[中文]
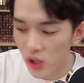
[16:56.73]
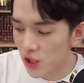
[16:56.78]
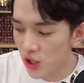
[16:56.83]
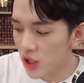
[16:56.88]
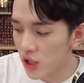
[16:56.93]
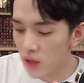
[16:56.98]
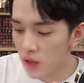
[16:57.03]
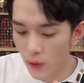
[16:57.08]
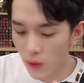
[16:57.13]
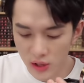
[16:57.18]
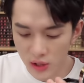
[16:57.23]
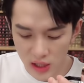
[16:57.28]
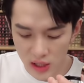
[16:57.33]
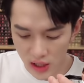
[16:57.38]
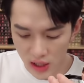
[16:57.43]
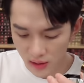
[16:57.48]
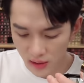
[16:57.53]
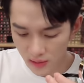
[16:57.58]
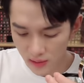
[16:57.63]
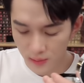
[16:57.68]
好？我是吉翁
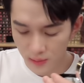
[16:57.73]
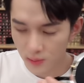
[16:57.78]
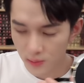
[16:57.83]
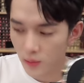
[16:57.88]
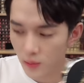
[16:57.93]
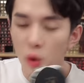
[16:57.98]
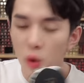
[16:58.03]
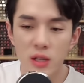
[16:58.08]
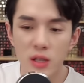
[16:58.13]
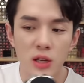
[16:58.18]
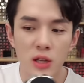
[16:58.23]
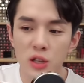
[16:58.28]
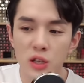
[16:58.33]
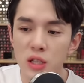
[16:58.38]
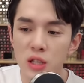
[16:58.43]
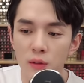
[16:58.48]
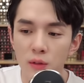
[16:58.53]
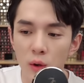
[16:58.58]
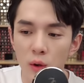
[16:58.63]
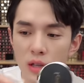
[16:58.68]
喜，不，你是这只，我先是
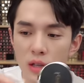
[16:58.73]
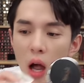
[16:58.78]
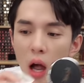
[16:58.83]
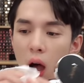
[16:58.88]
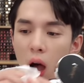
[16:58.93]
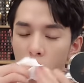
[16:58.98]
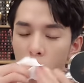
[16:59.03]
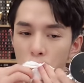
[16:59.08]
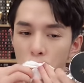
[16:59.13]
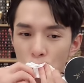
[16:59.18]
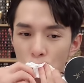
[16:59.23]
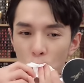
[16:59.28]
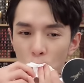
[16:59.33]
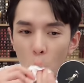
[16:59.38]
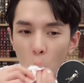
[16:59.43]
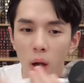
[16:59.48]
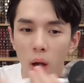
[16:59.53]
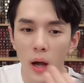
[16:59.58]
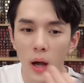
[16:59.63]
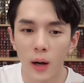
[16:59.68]
吉翁喜，好，先是这
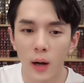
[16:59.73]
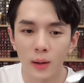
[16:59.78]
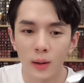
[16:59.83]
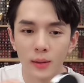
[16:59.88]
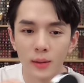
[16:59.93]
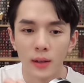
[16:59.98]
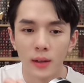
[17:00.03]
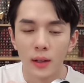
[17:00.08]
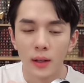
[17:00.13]
只。好，